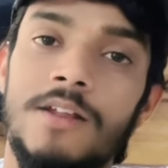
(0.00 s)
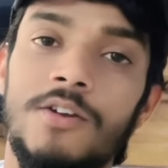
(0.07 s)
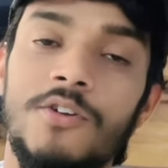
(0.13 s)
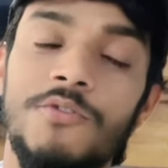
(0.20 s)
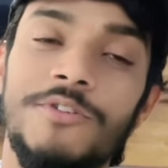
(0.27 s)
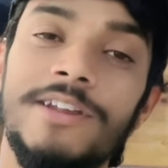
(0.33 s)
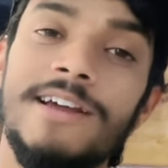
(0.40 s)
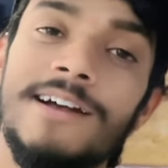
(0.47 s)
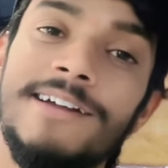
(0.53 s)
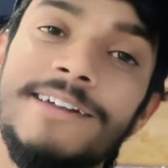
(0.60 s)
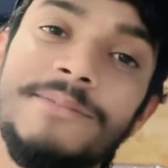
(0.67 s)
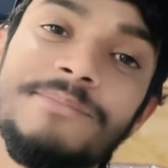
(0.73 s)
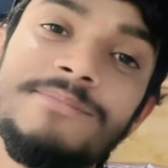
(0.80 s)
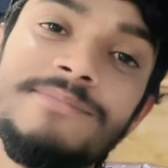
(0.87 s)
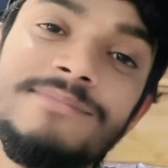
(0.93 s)
लो फिर आ गए
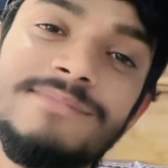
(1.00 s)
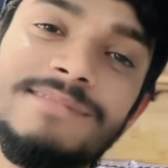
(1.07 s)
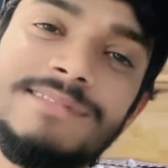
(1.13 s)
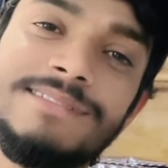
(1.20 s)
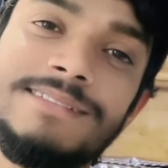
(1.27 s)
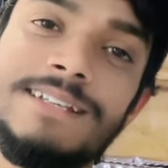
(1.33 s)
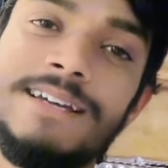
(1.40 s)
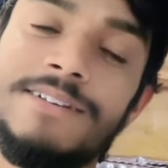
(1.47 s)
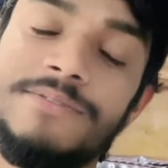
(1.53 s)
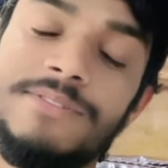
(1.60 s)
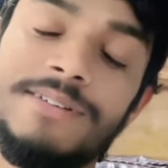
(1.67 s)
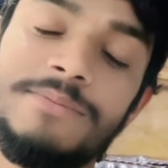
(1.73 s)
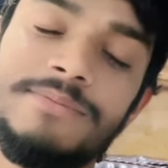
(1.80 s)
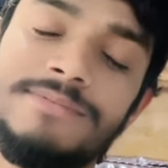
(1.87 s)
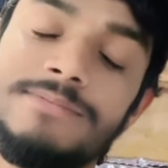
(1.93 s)
हम यार
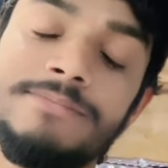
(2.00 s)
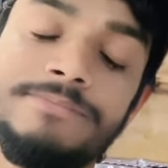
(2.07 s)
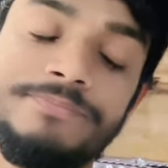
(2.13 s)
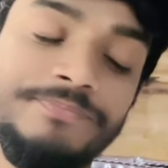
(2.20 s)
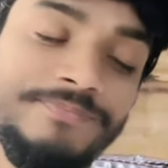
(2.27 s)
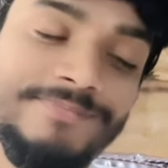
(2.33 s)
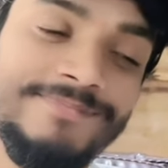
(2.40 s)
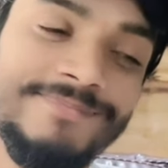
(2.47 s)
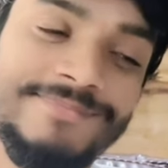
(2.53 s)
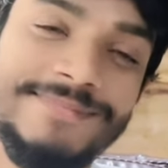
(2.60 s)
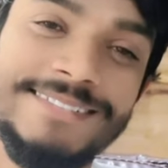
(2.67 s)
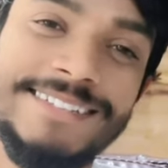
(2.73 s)
फिर तो। मरे उड़ जाएंगे तो